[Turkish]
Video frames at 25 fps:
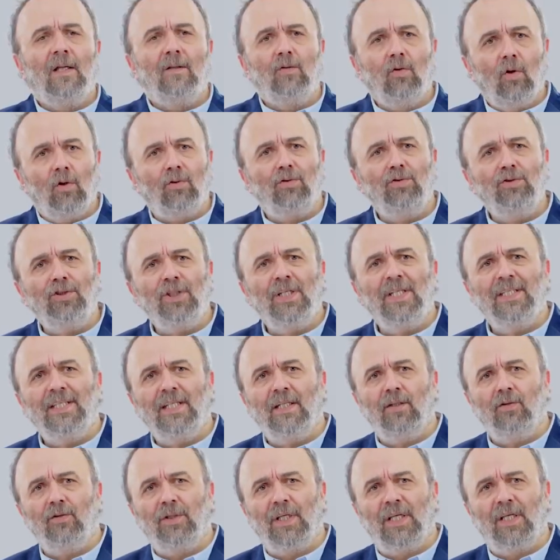Dördüncü
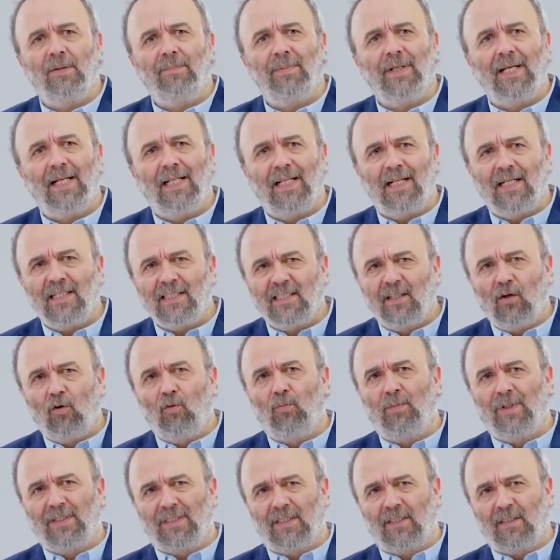kategorideki bireylere
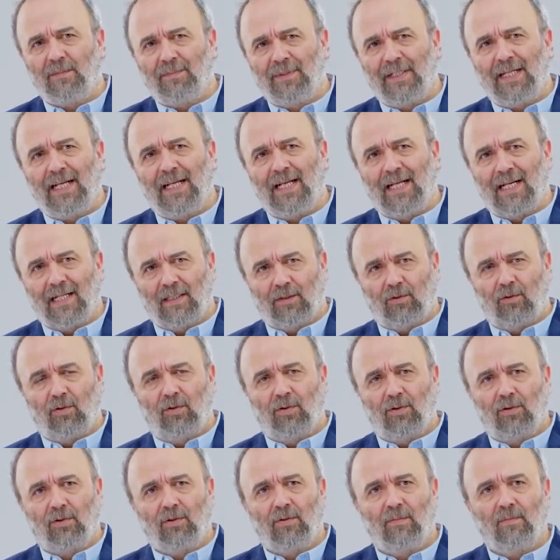savunmasız bireyler
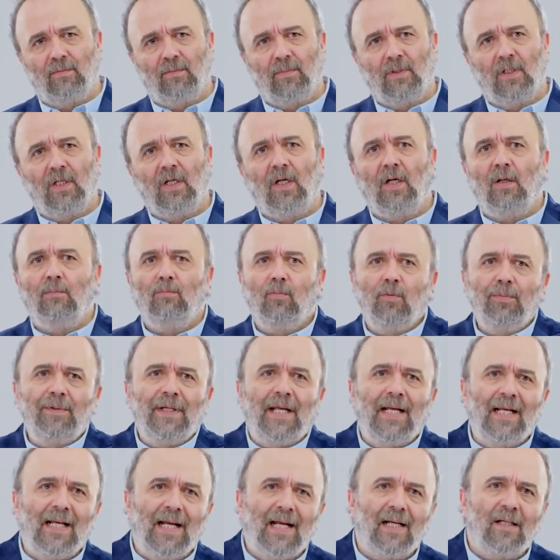diyoruz. Bu
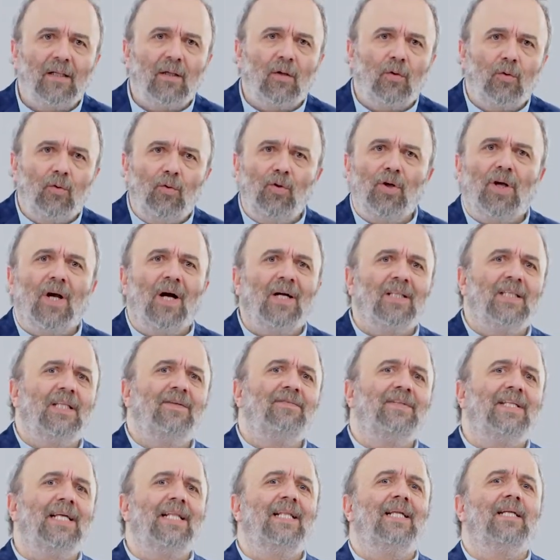bireyler günlük
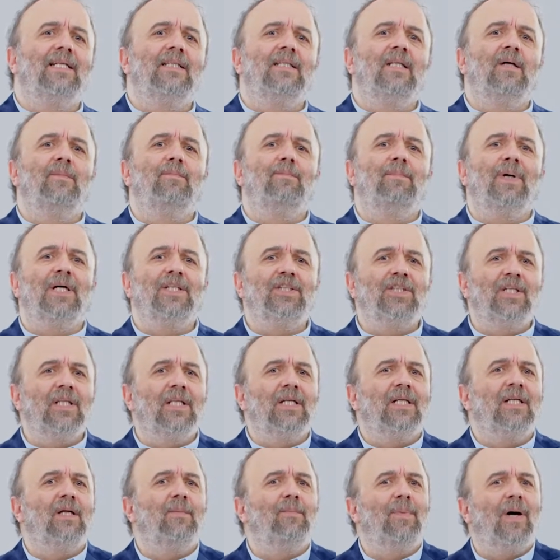aktivitelerinde
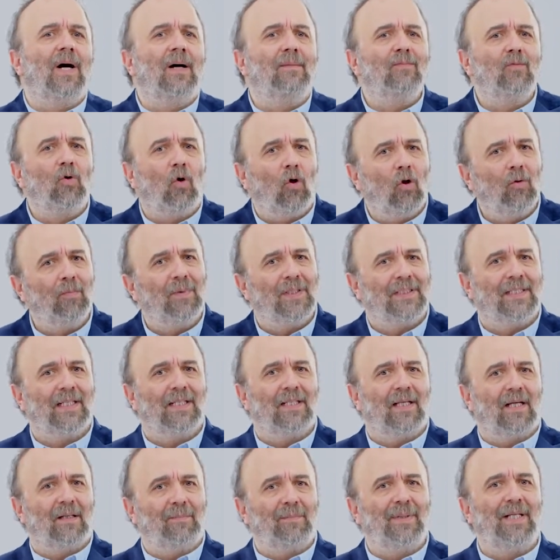başkalarına bağımlı
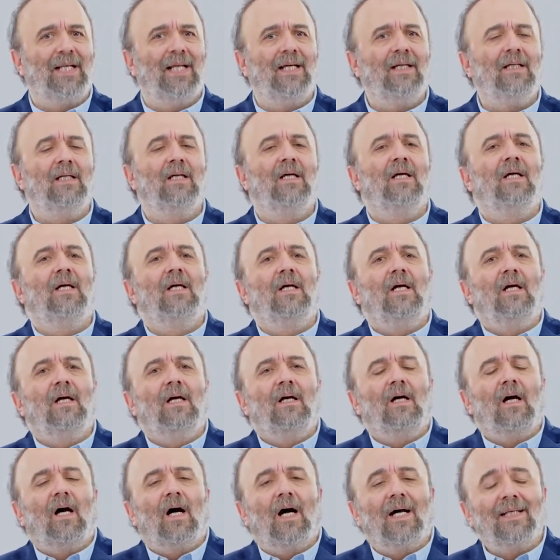olmasalar bile
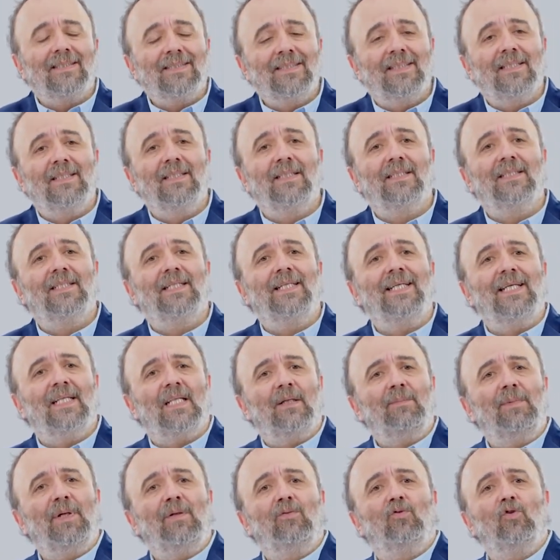hastalıkları ya
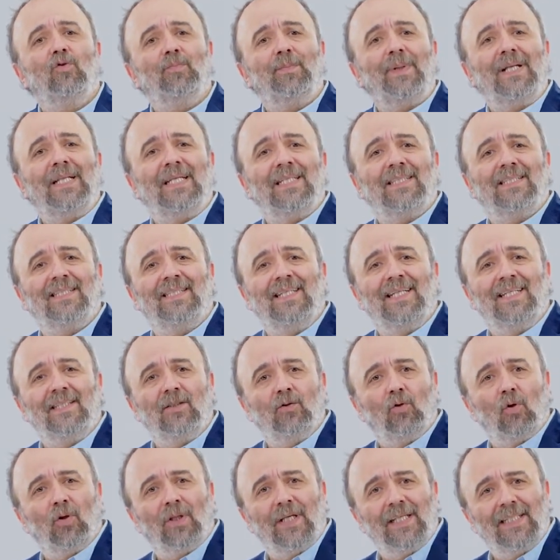da mevcut
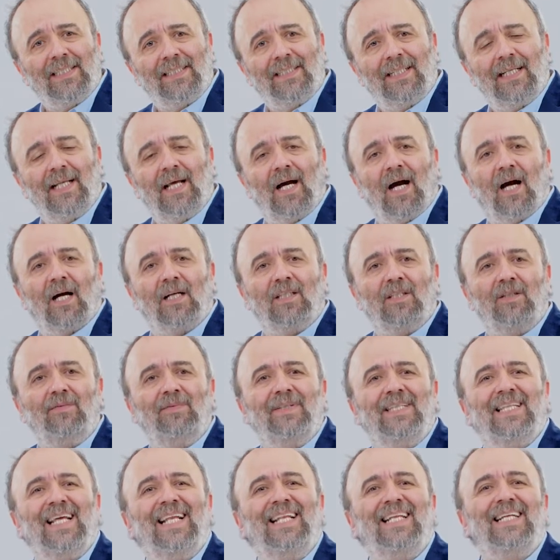belirtileri dolayısıyla
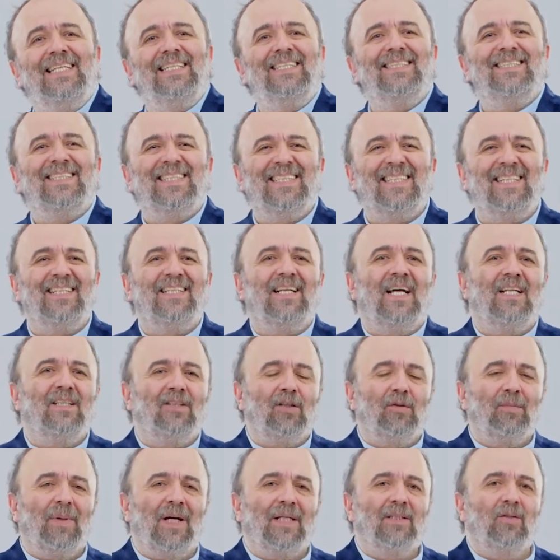aktivitelerini
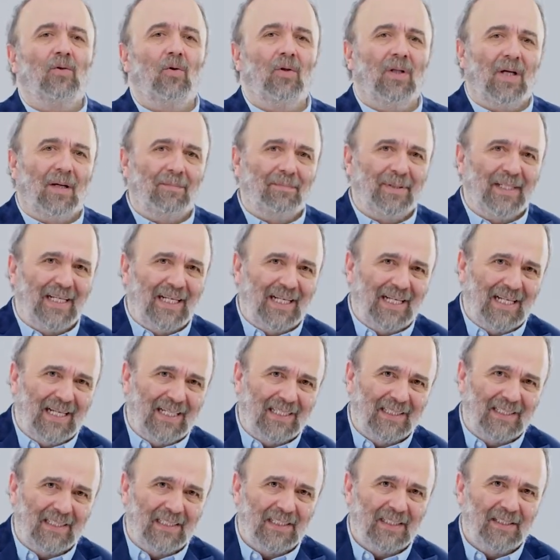sınırlandırmakta olan
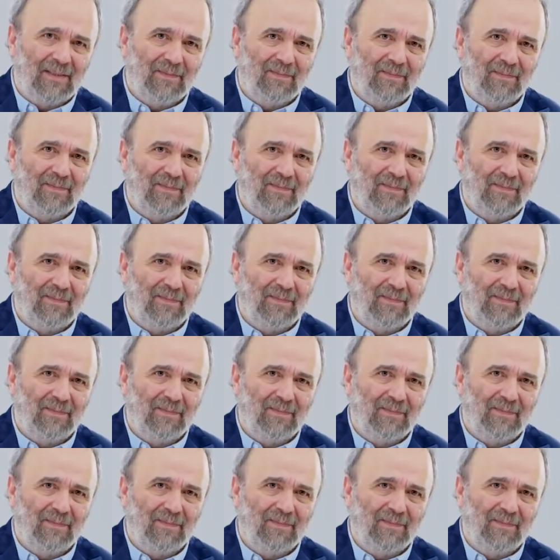bireylerdir.